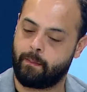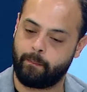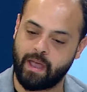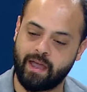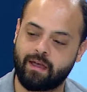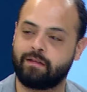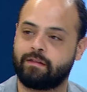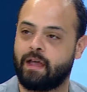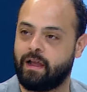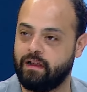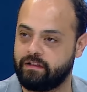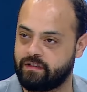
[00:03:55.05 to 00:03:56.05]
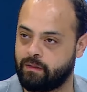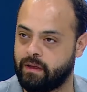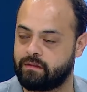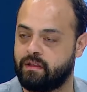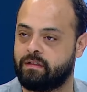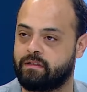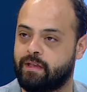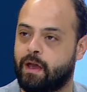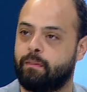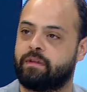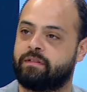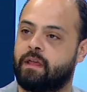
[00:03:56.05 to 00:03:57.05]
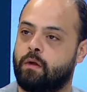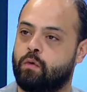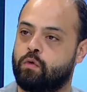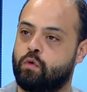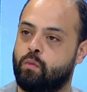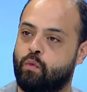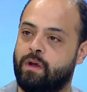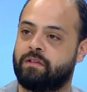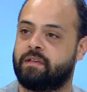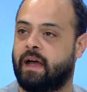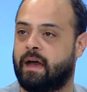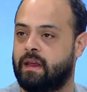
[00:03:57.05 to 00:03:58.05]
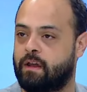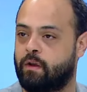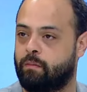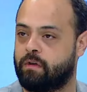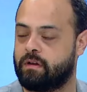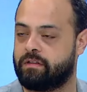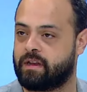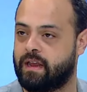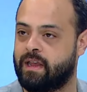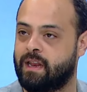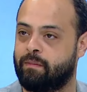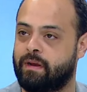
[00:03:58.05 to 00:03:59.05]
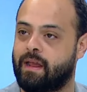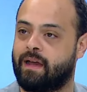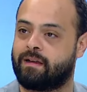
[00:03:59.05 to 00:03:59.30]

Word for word: باي خطا حسابات اذا صار مثلا هجوم واسع على العمق الاسرائيلي من